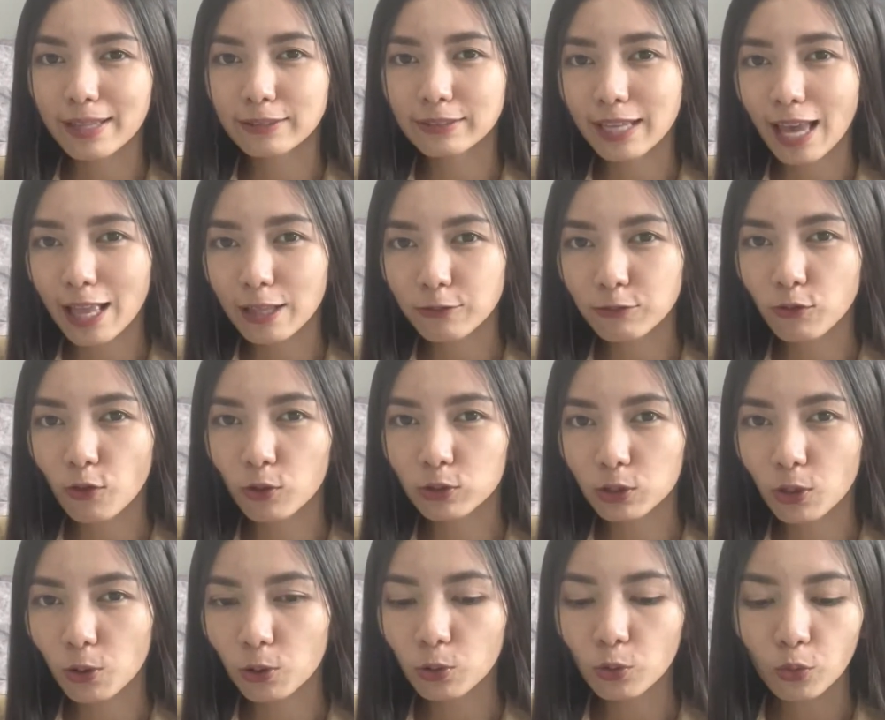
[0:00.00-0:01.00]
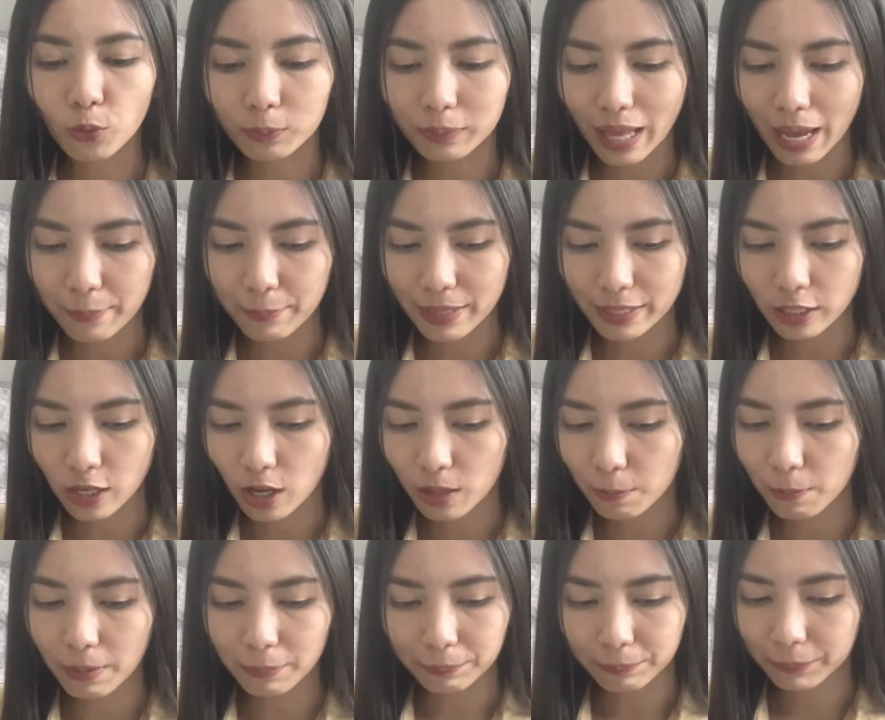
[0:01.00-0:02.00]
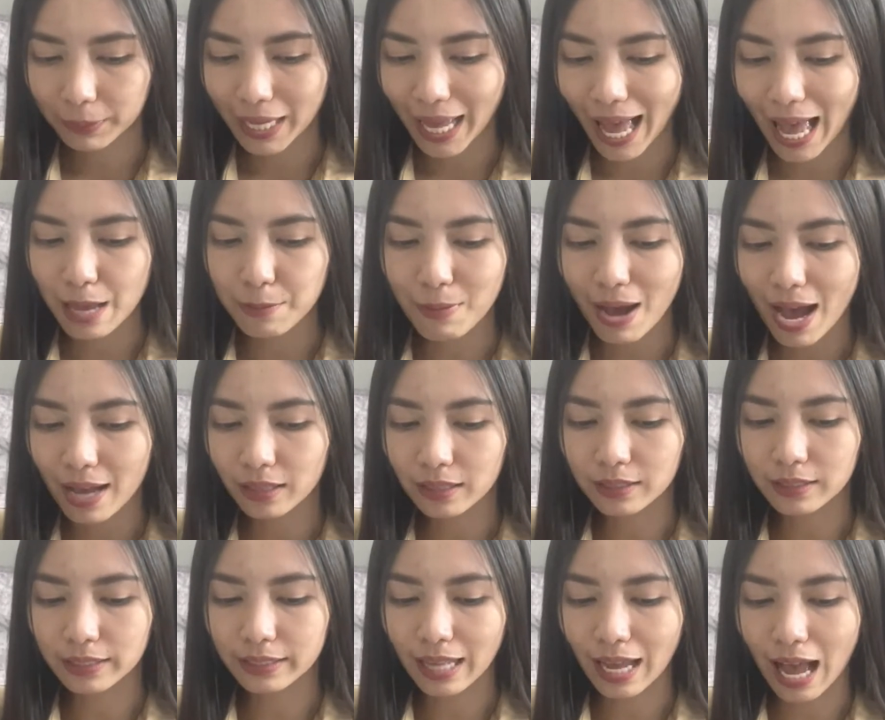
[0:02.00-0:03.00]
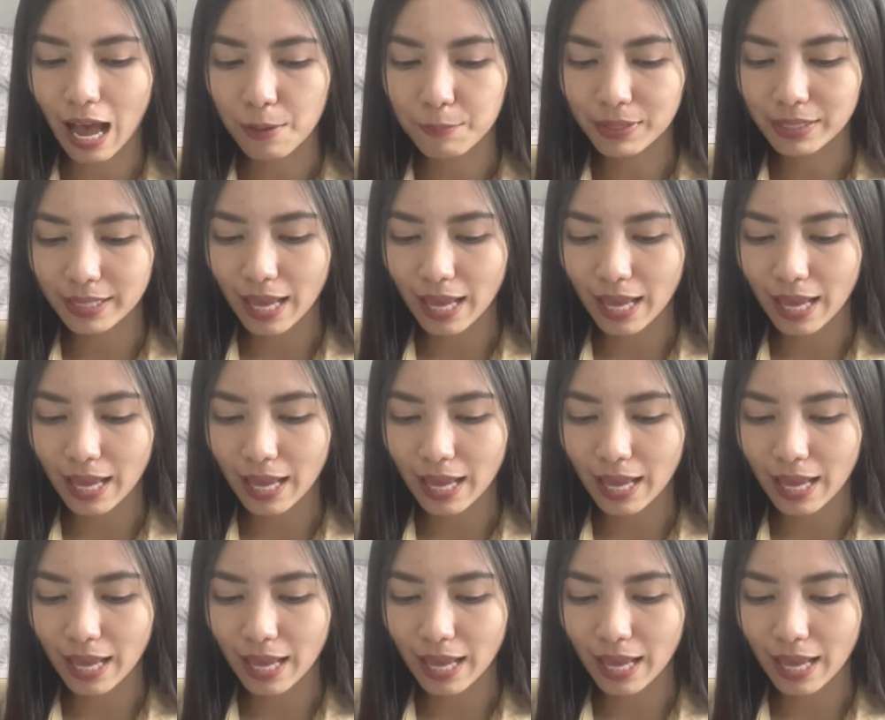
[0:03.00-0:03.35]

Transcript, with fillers: ชัน Photo Room เนี่ยมันก็แบบง่ายมากเลยนะคะ มั